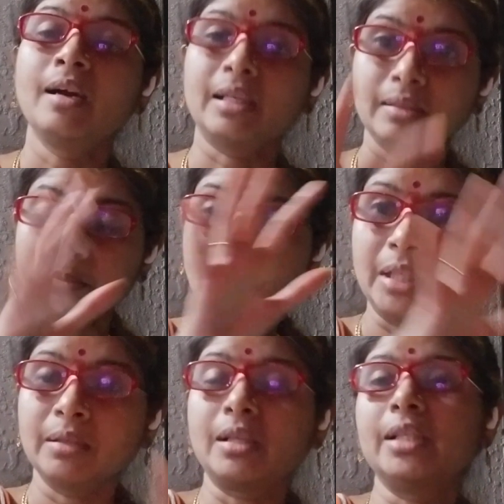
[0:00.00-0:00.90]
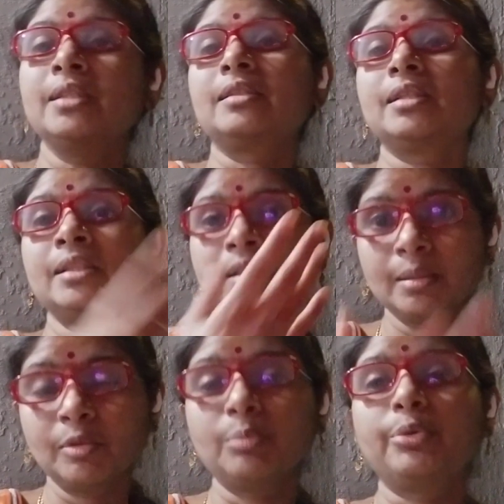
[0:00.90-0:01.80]
அதாவது பாய் கேர்ள் கேர்ள்ஸ்
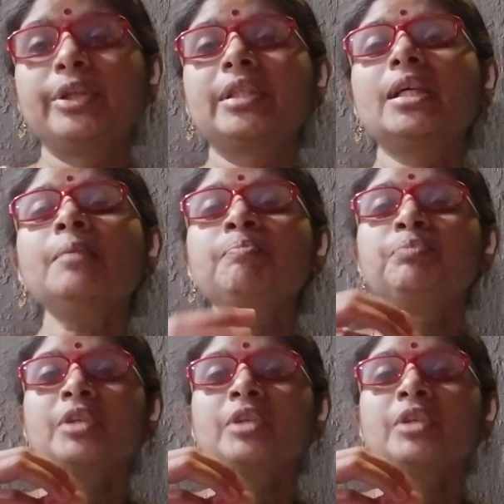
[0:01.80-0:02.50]
டீமுக்கு போயிட்டால்